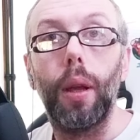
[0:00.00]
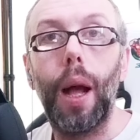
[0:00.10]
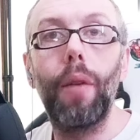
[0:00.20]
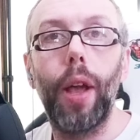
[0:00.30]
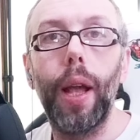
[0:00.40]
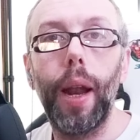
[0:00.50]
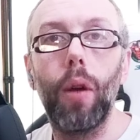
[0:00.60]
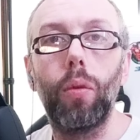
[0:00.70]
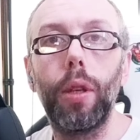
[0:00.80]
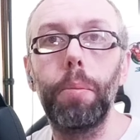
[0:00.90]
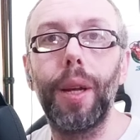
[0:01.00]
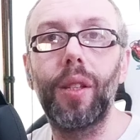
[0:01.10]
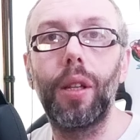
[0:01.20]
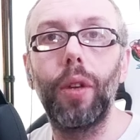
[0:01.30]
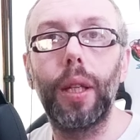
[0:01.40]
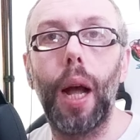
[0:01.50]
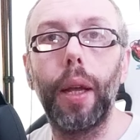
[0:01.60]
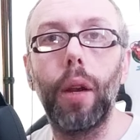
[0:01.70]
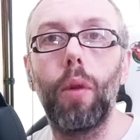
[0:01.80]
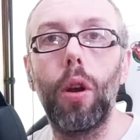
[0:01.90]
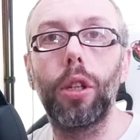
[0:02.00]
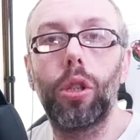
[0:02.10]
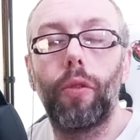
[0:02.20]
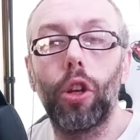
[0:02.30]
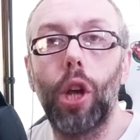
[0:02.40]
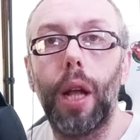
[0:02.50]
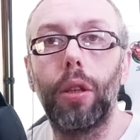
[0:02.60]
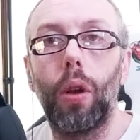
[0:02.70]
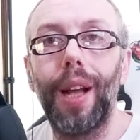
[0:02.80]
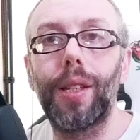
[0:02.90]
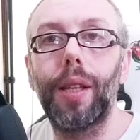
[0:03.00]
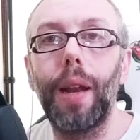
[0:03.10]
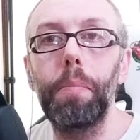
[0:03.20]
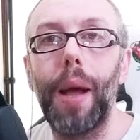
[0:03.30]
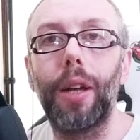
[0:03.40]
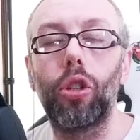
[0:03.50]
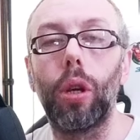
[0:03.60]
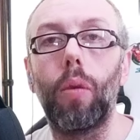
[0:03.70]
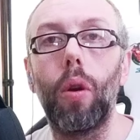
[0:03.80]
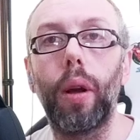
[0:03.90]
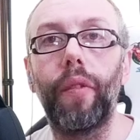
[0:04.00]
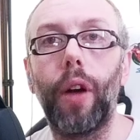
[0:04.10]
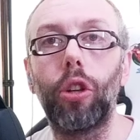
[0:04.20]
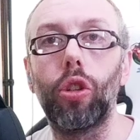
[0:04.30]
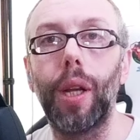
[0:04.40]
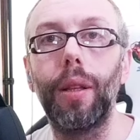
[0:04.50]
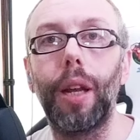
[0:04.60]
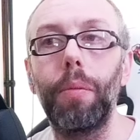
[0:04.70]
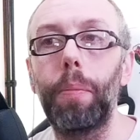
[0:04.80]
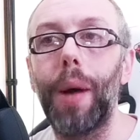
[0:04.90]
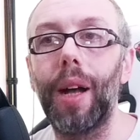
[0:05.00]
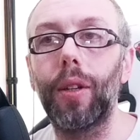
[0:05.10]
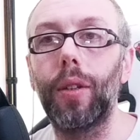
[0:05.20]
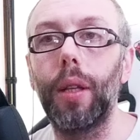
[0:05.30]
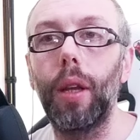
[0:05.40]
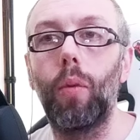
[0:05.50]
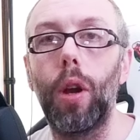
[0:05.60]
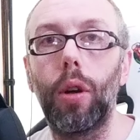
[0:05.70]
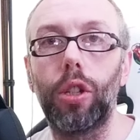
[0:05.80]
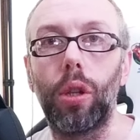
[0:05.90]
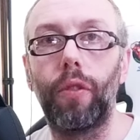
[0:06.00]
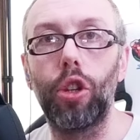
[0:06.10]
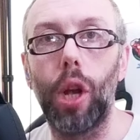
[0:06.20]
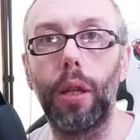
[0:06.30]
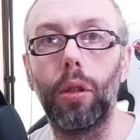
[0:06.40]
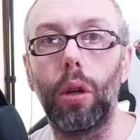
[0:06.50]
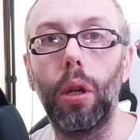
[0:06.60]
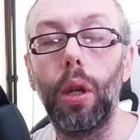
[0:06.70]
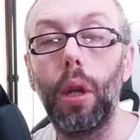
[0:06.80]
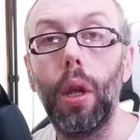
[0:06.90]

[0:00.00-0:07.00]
avere un'immersività in quello che sto facendo, essere immerso in quello che faccio, sentirmi parte di quello che sto facendo.